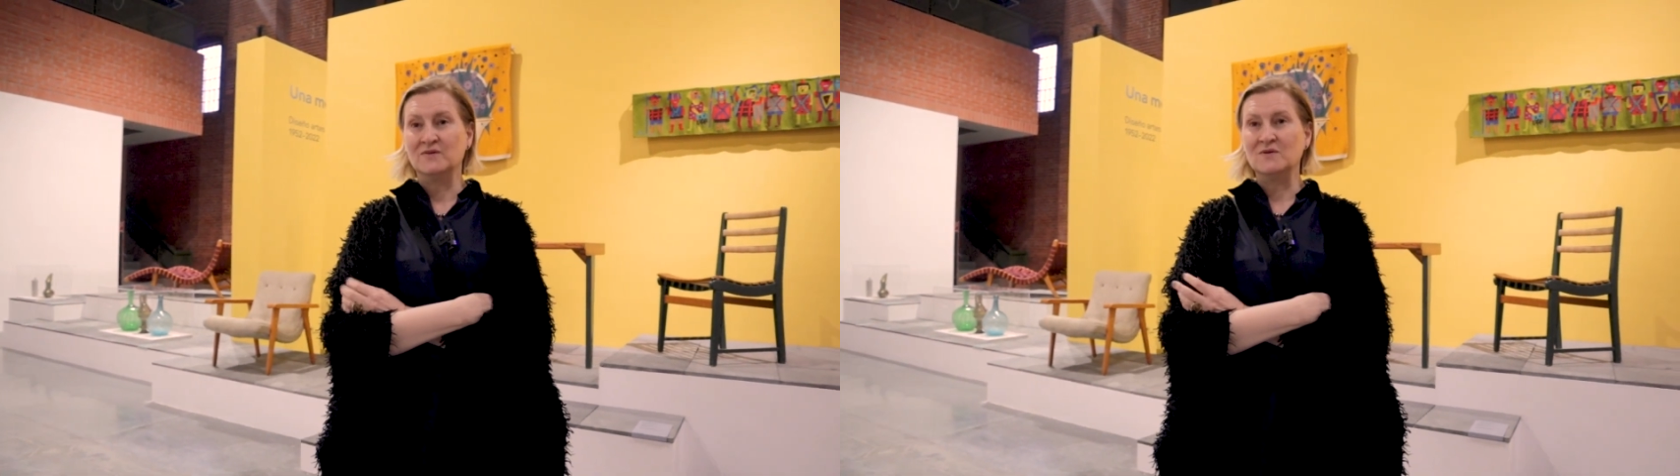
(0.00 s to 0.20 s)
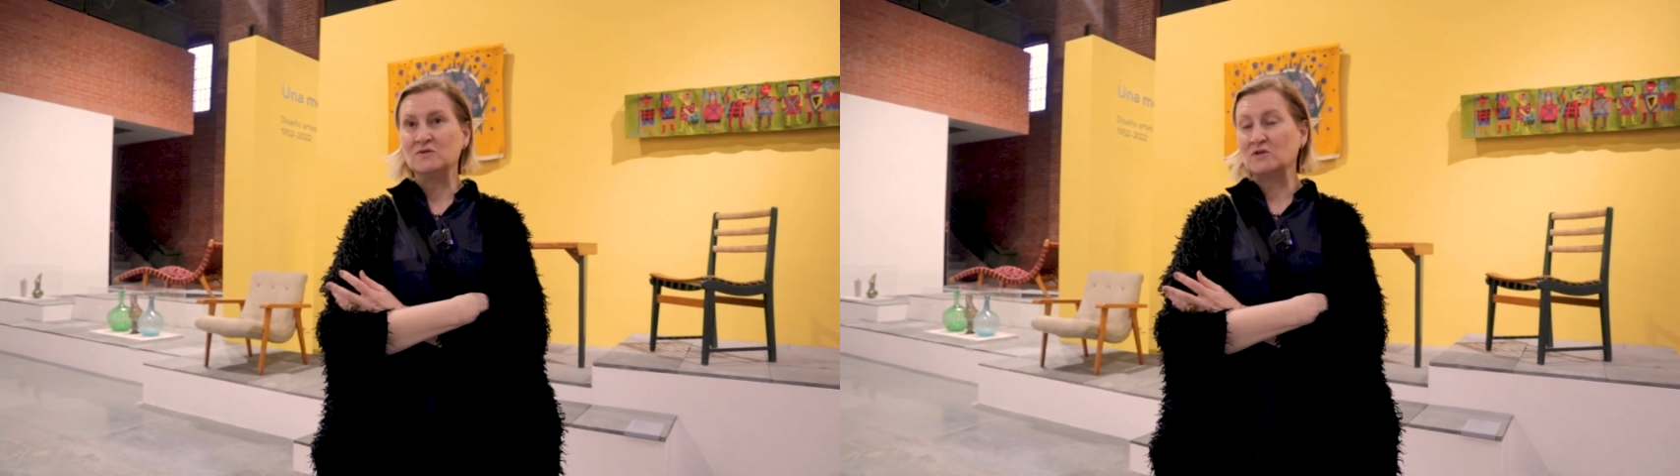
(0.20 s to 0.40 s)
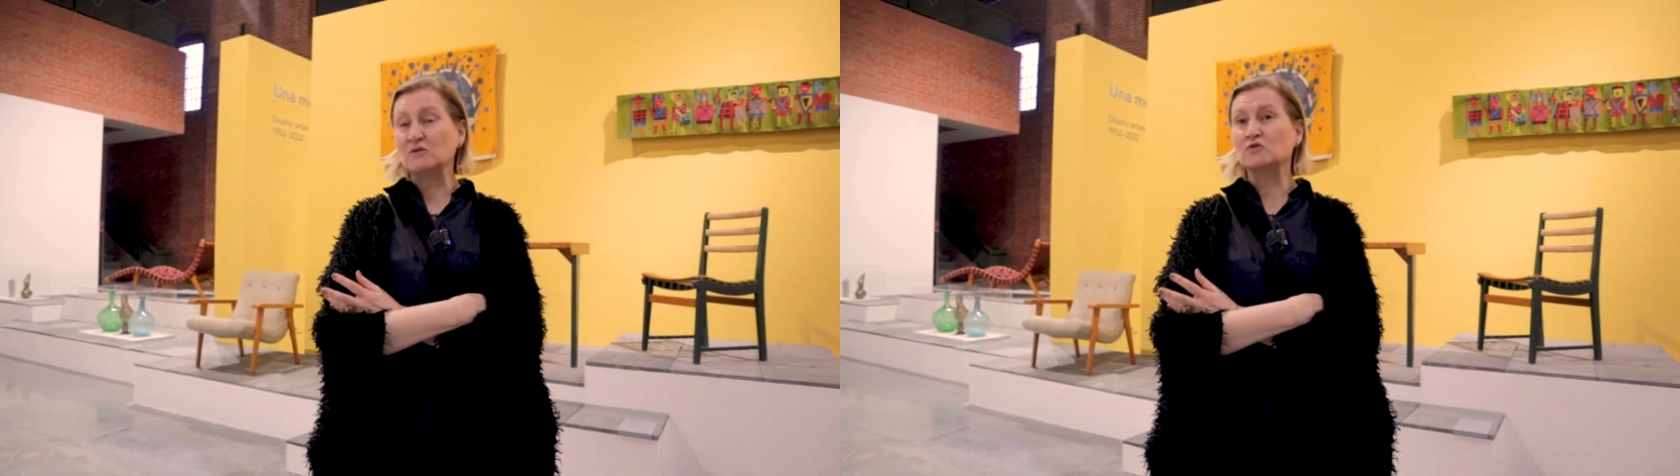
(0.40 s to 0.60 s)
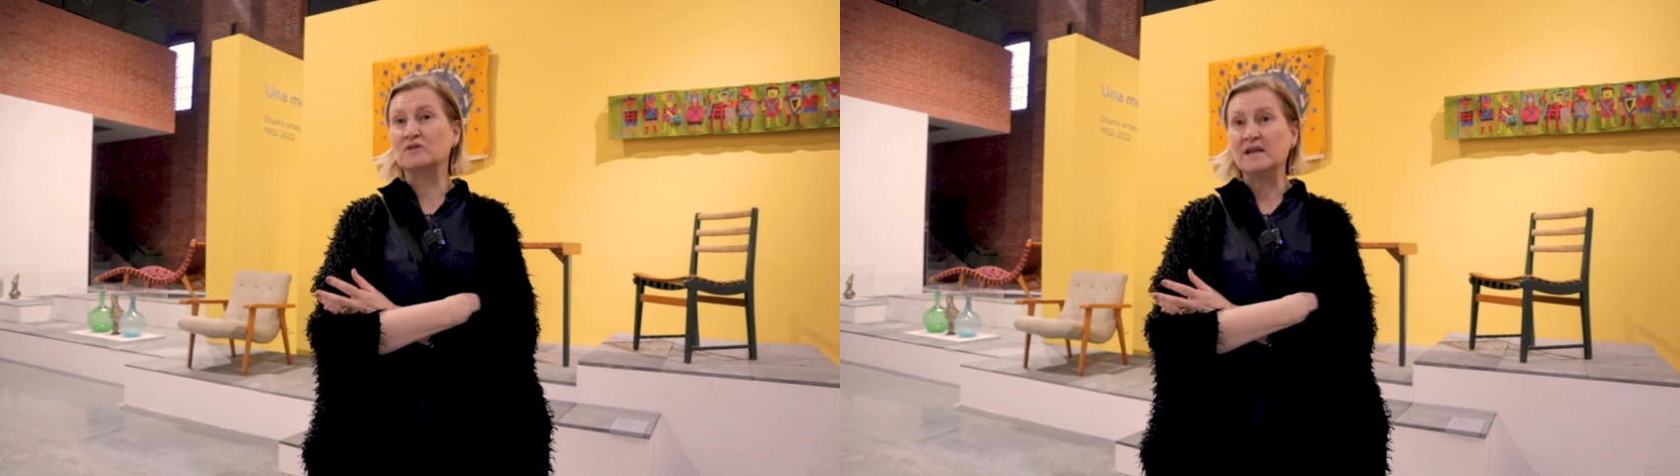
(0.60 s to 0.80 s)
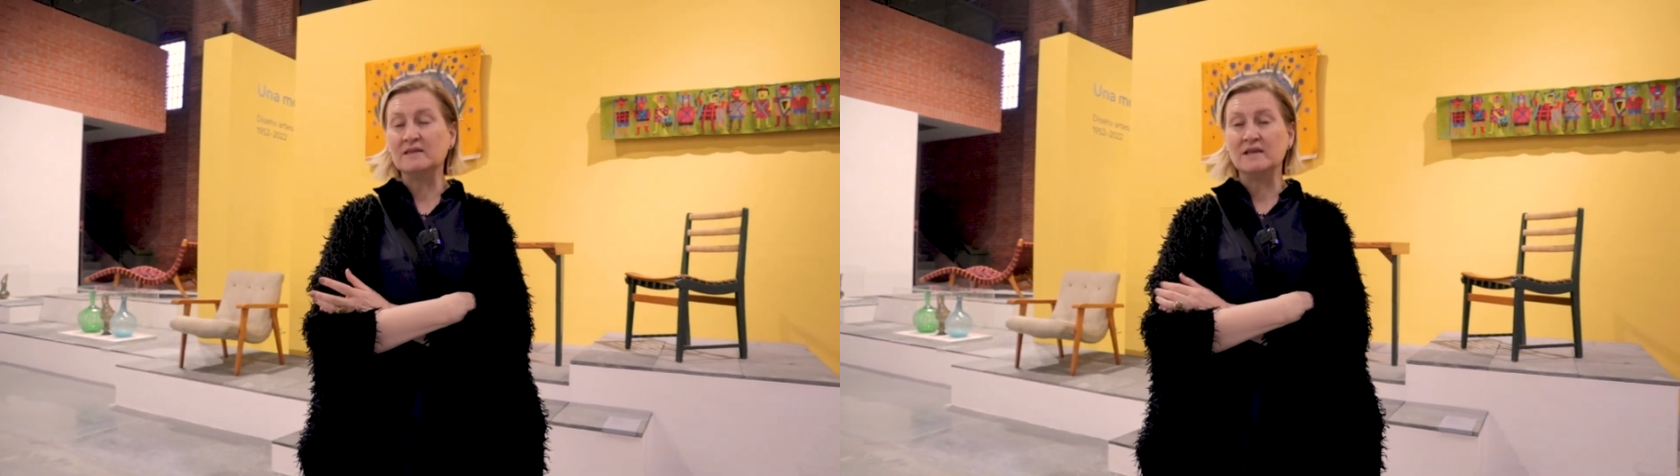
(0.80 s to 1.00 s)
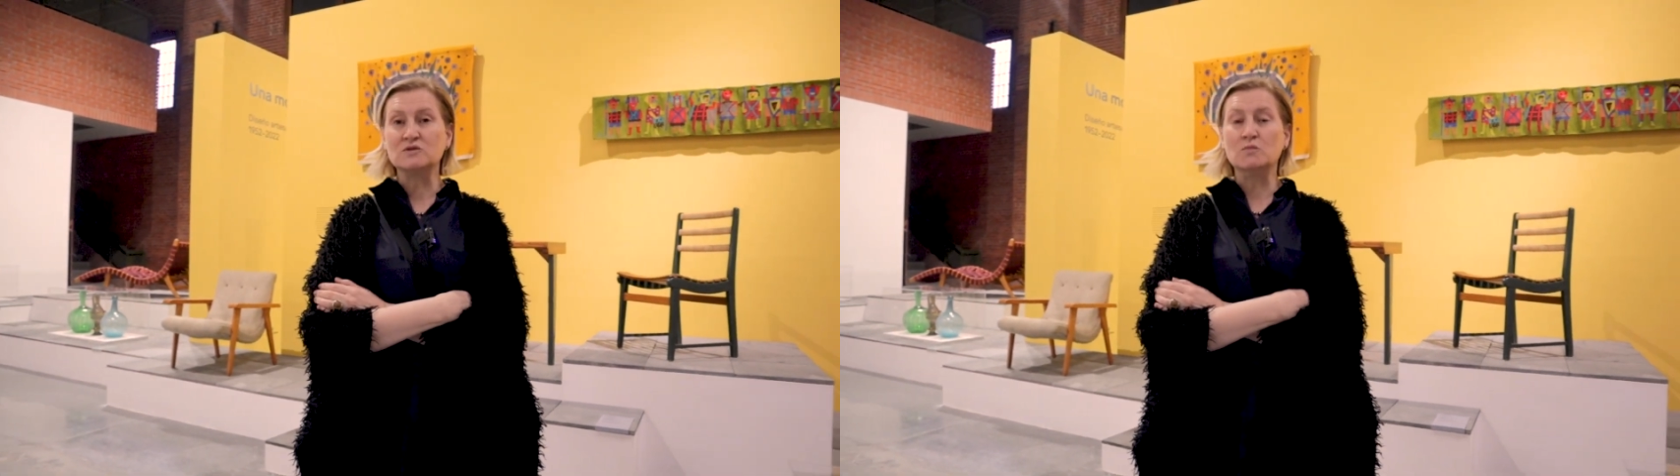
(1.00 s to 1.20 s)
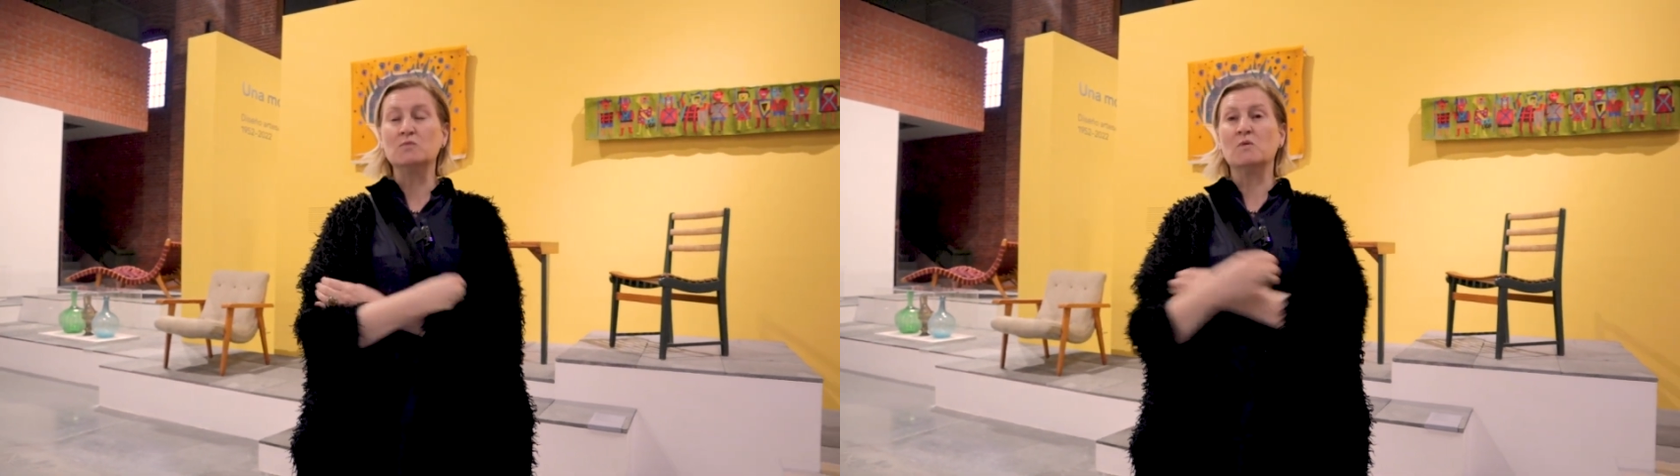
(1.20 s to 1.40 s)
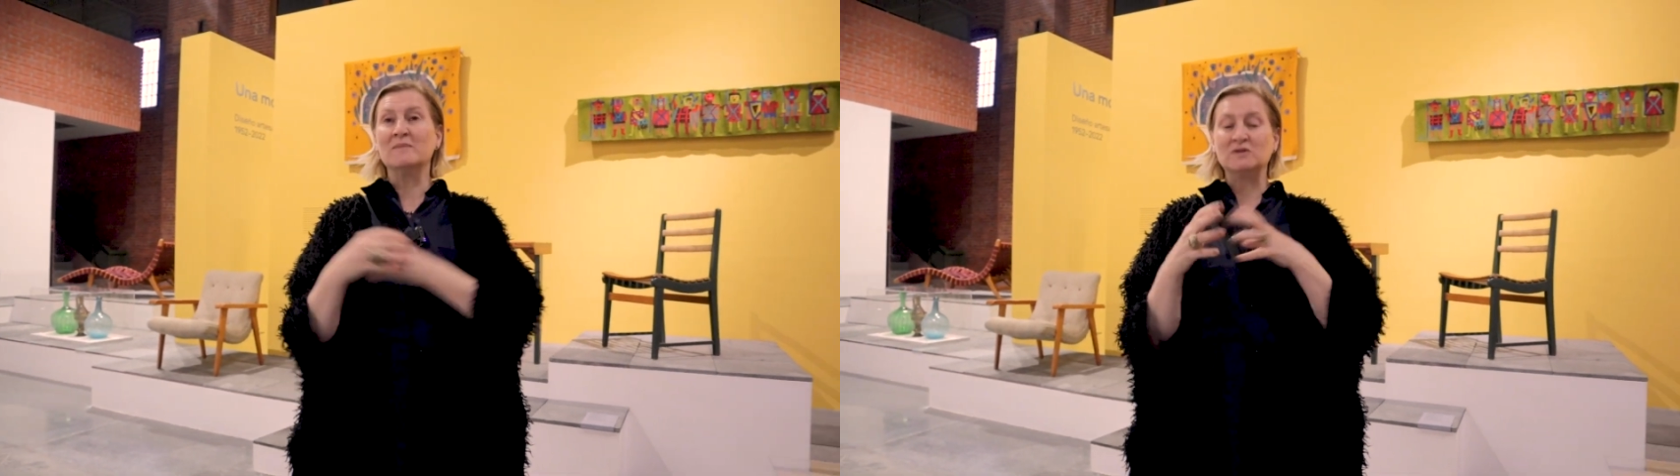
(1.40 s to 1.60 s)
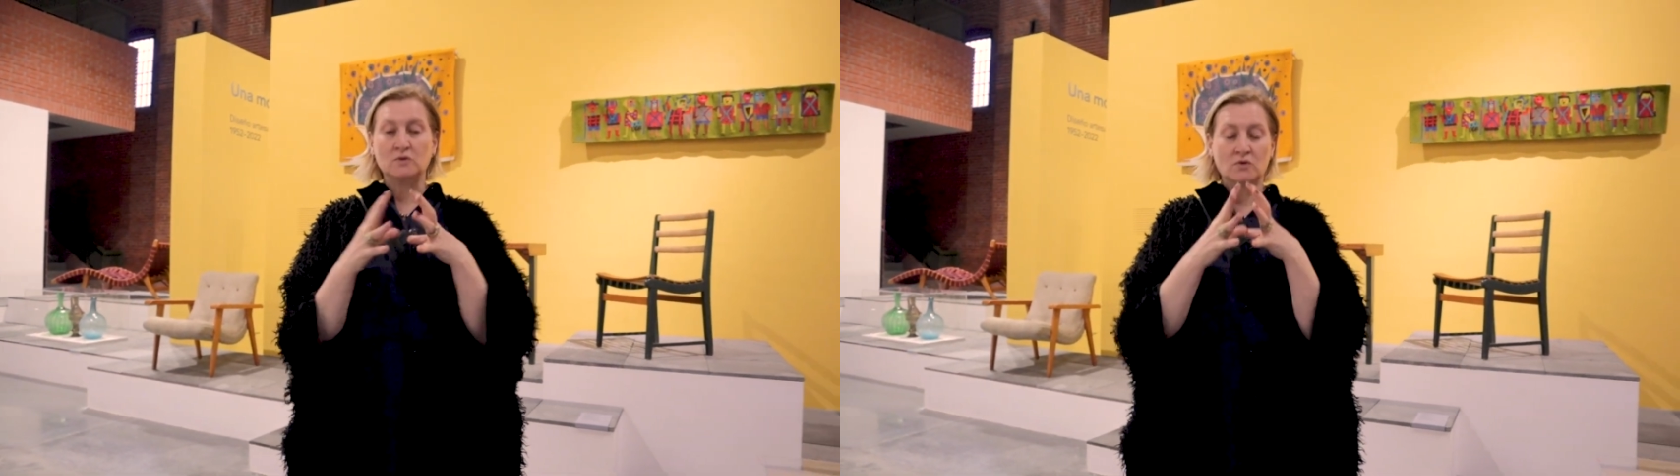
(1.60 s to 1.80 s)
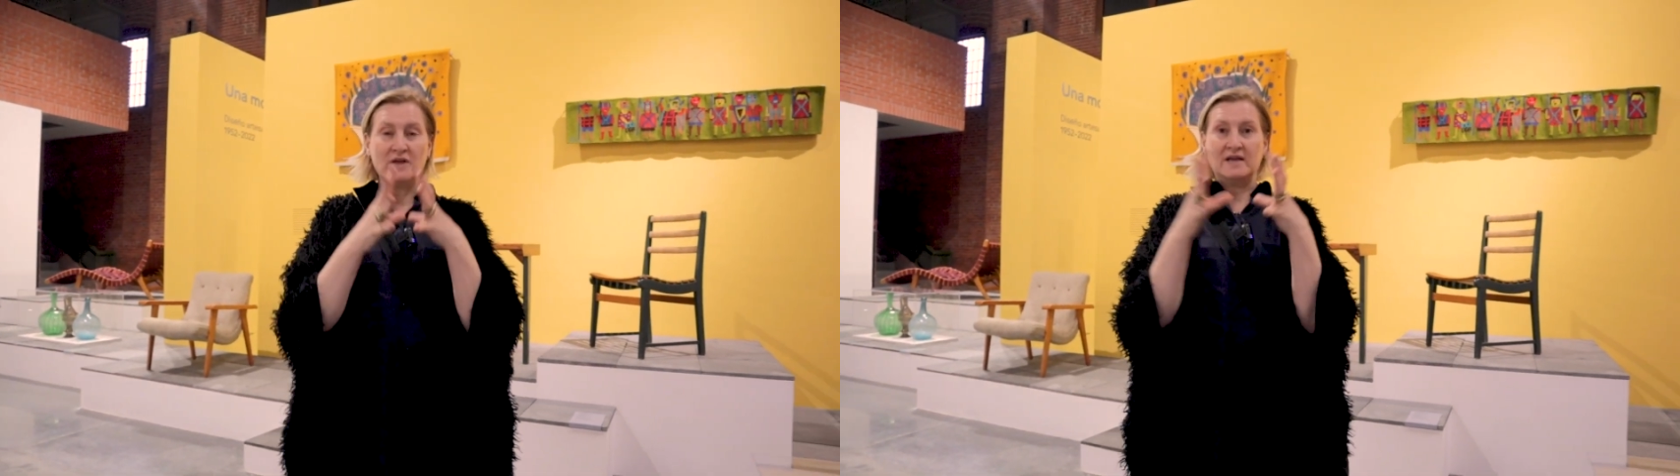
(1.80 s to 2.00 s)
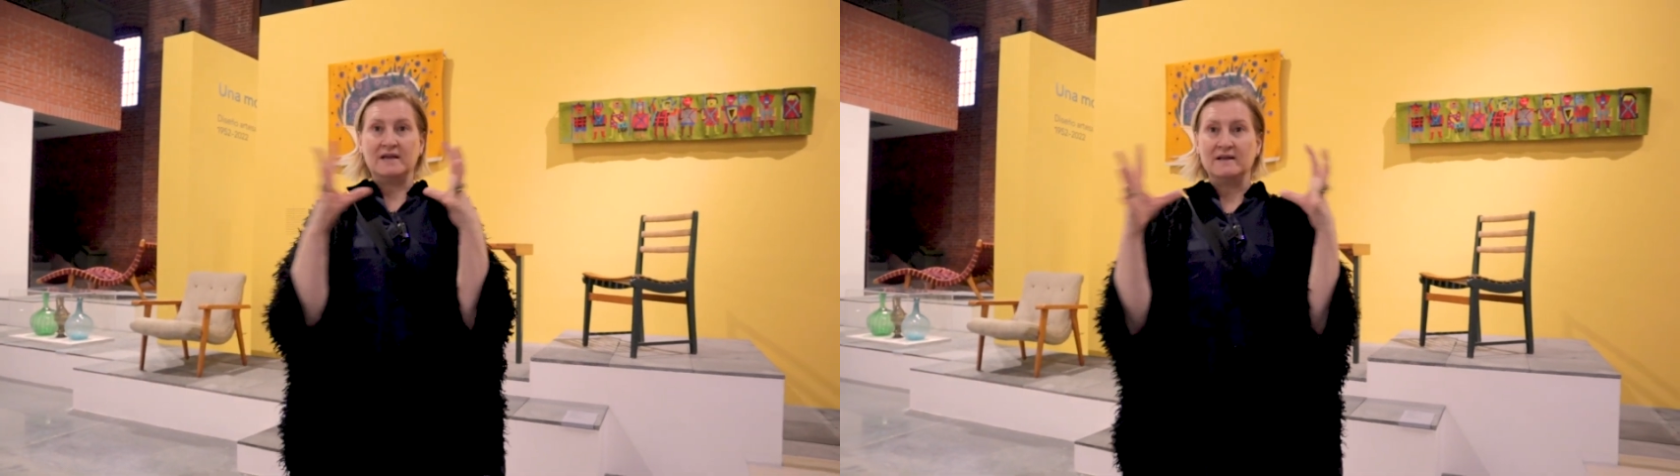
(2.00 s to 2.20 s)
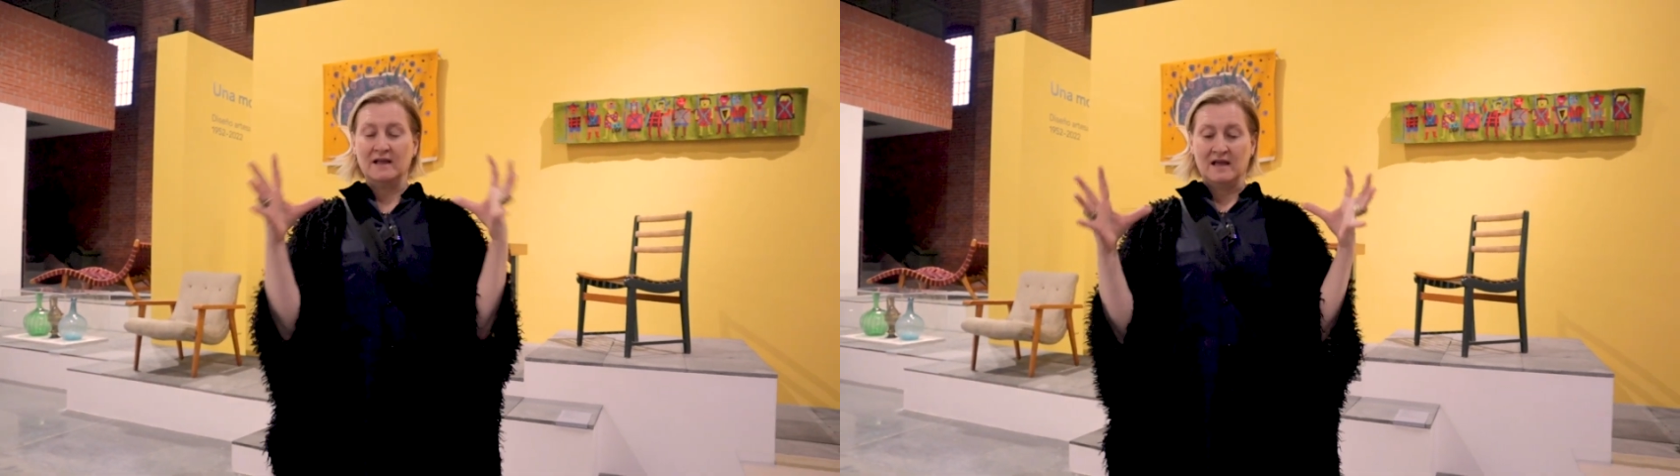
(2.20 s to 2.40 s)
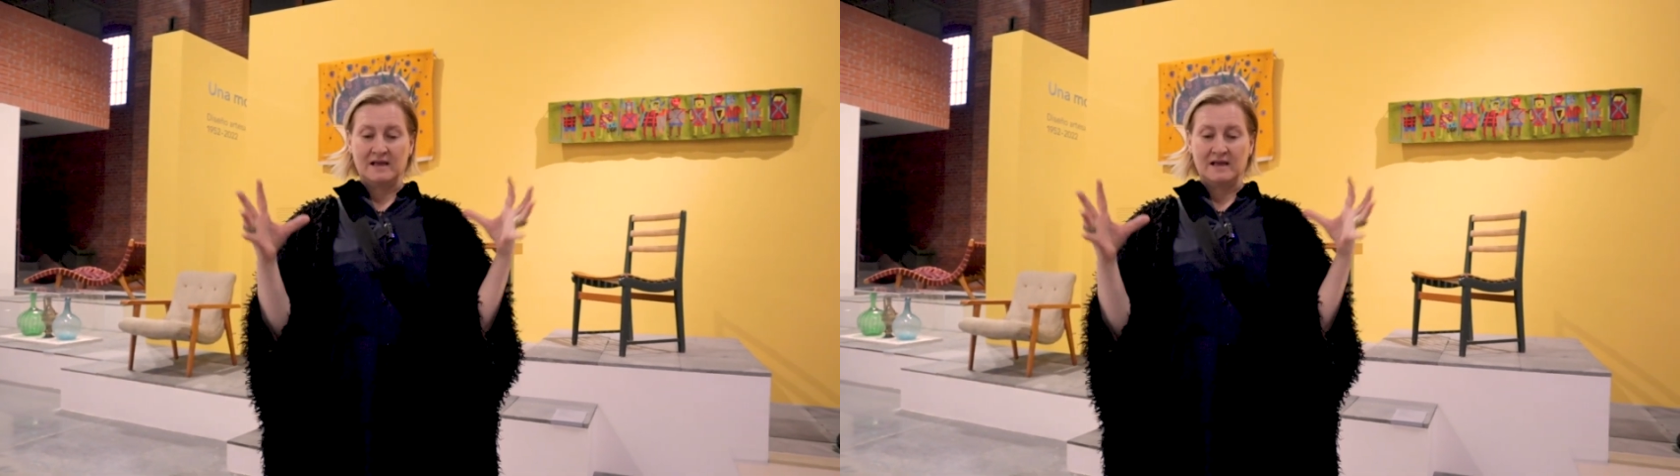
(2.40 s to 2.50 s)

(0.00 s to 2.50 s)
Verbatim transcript: en los años 30, hubo un momento de